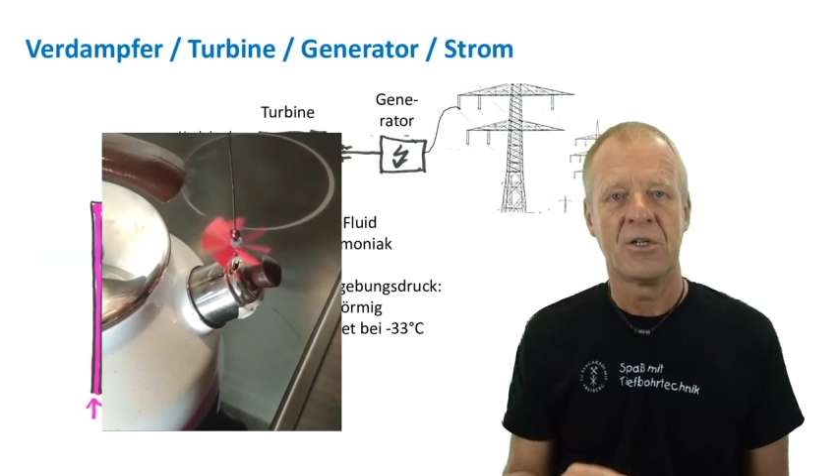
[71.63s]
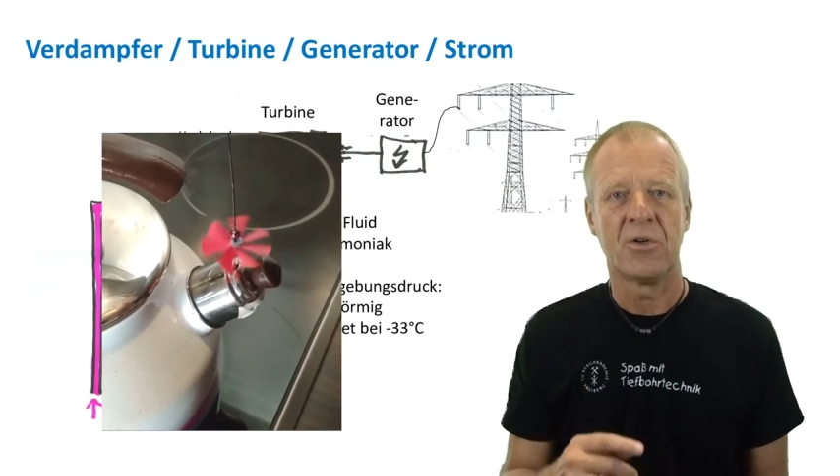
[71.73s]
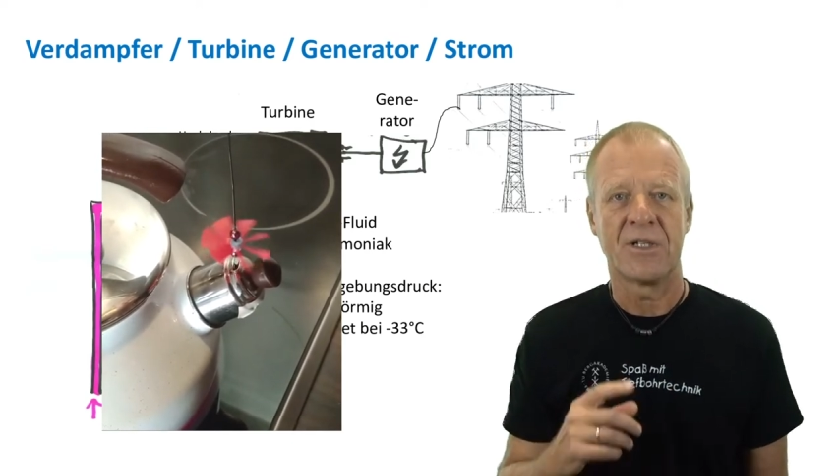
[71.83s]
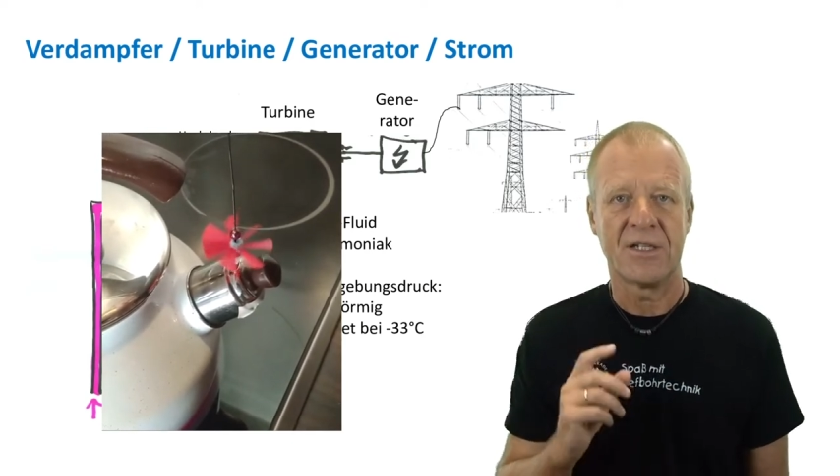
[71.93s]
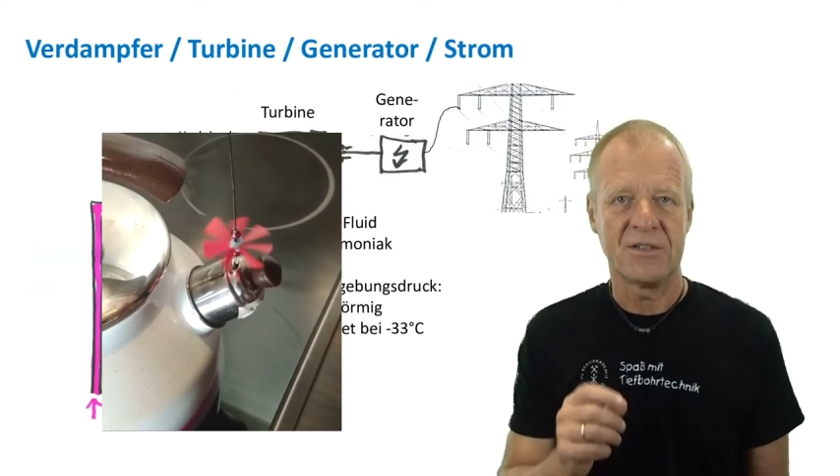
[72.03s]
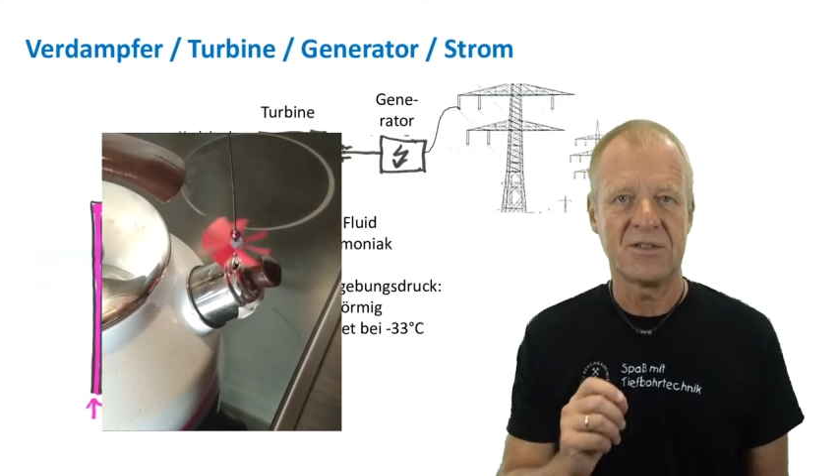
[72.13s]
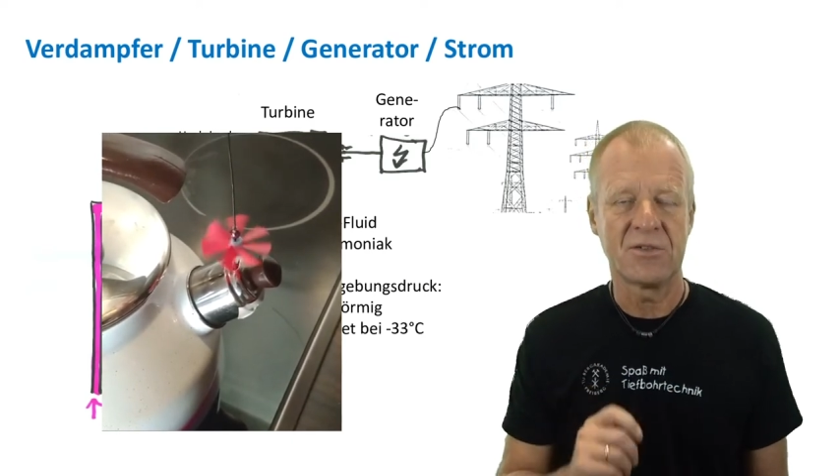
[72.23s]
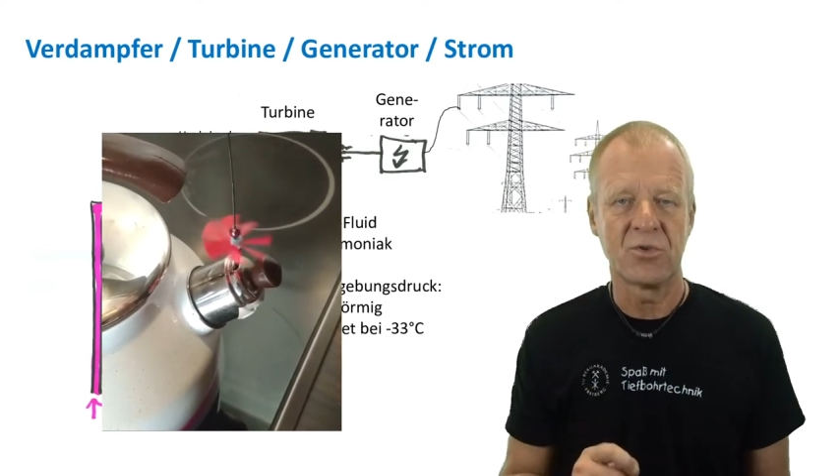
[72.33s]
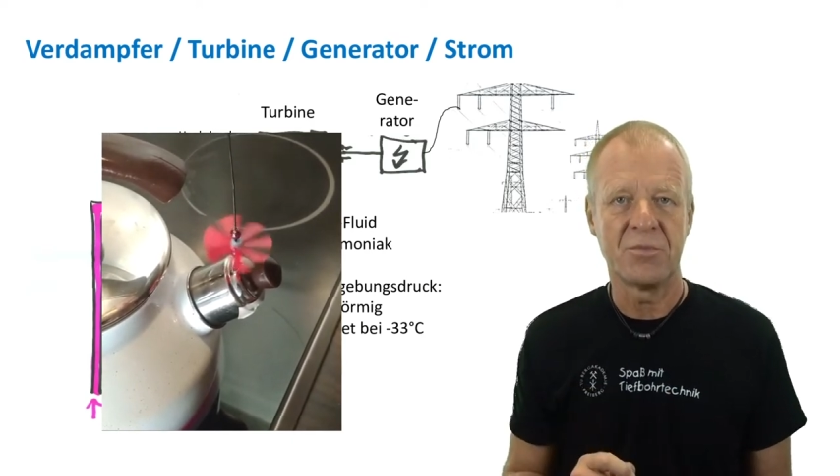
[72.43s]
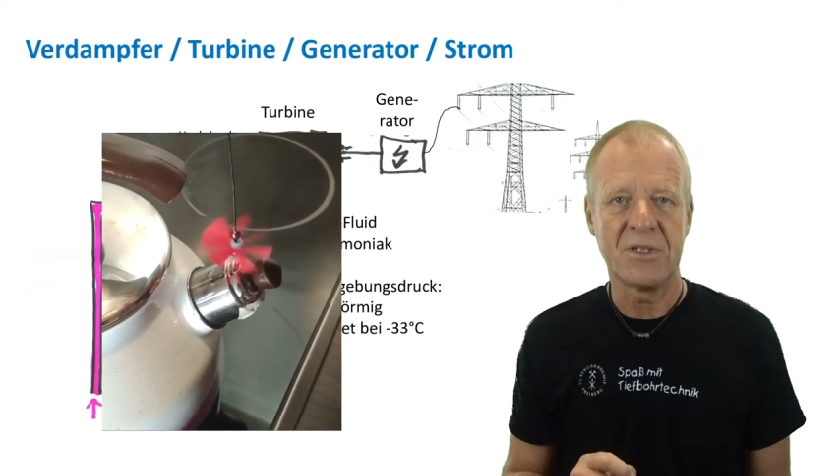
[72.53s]
Und an
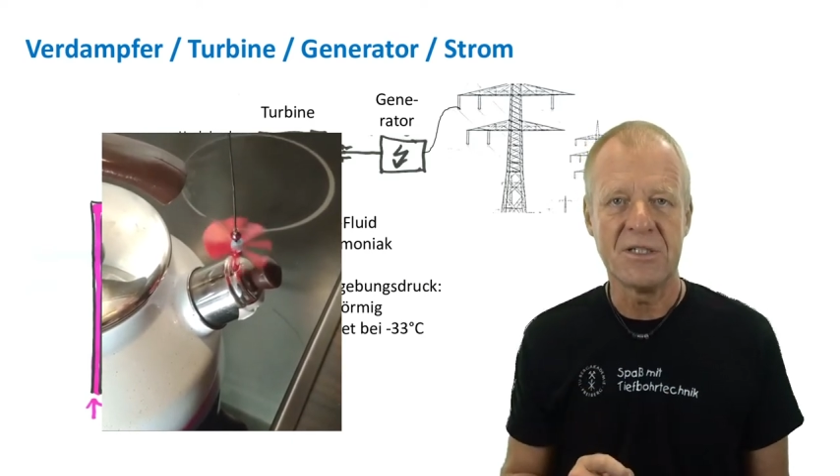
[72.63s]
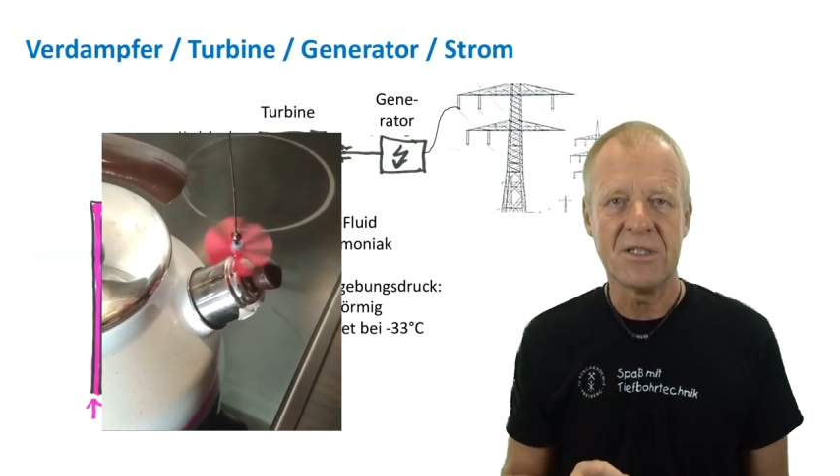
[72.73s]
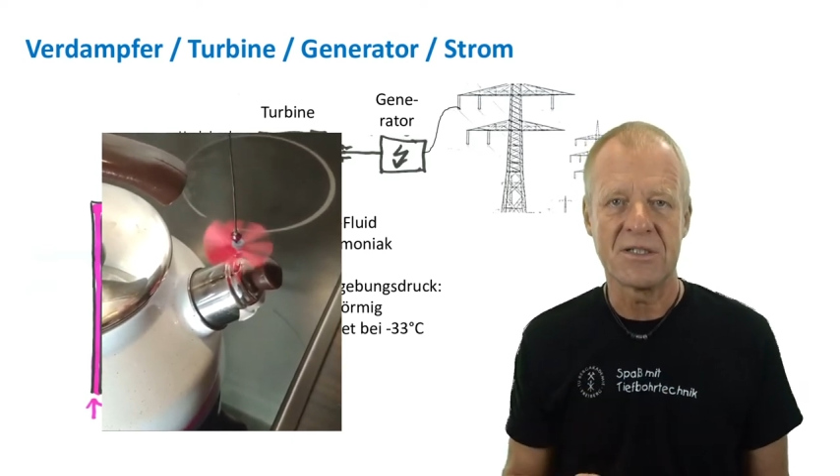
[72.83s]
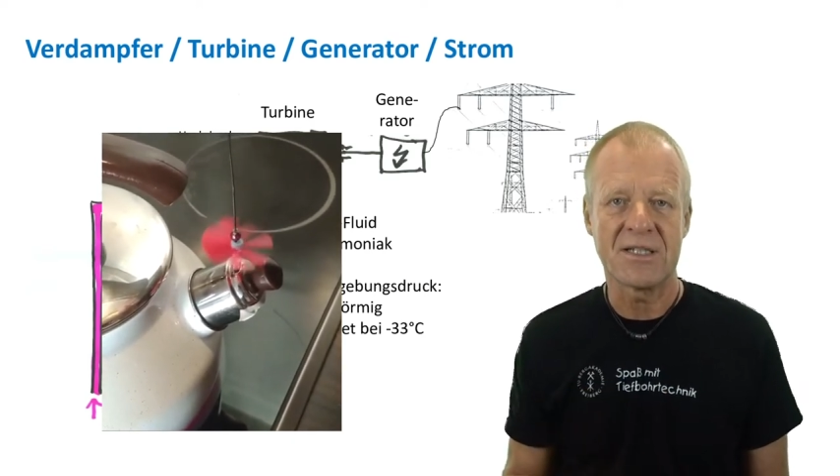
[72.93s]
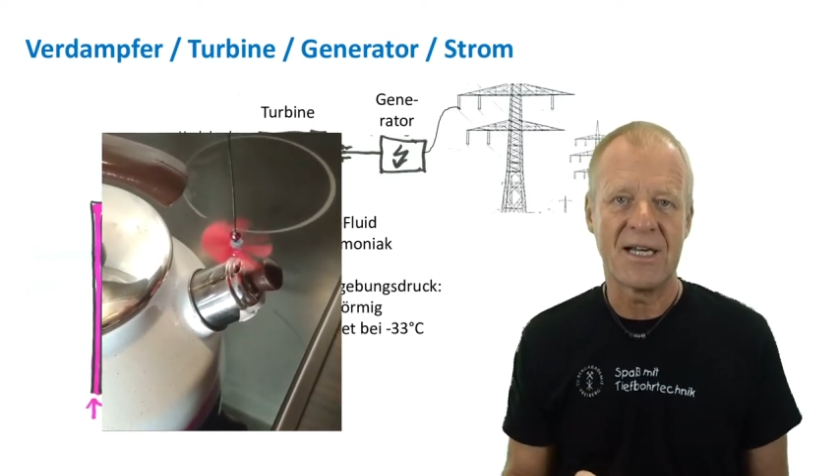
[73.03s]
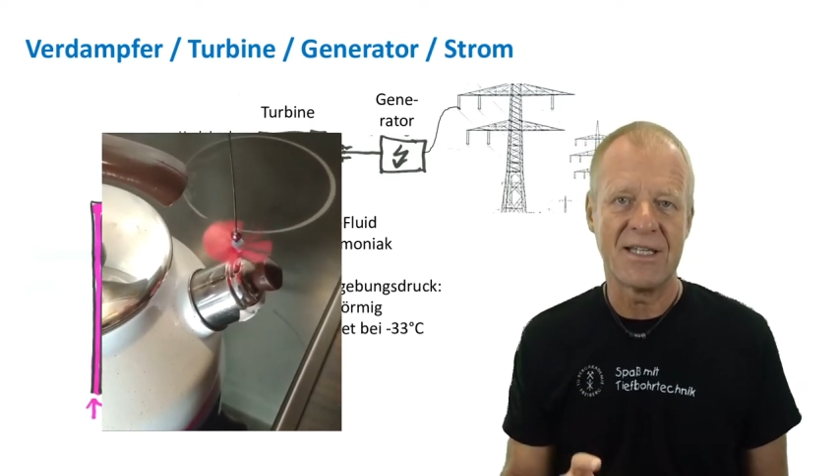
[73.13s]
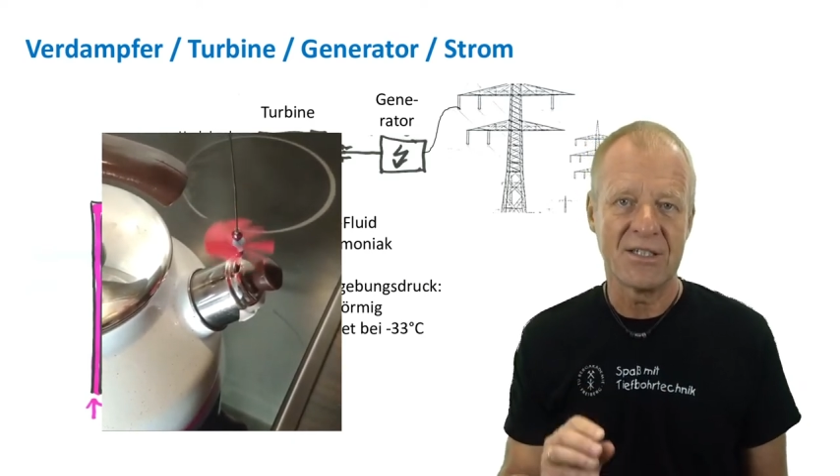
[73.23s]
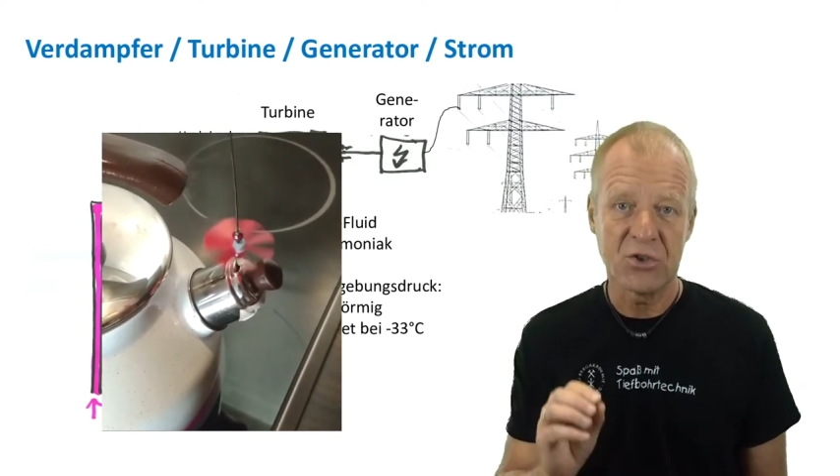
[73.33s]
diese Turbine ist ein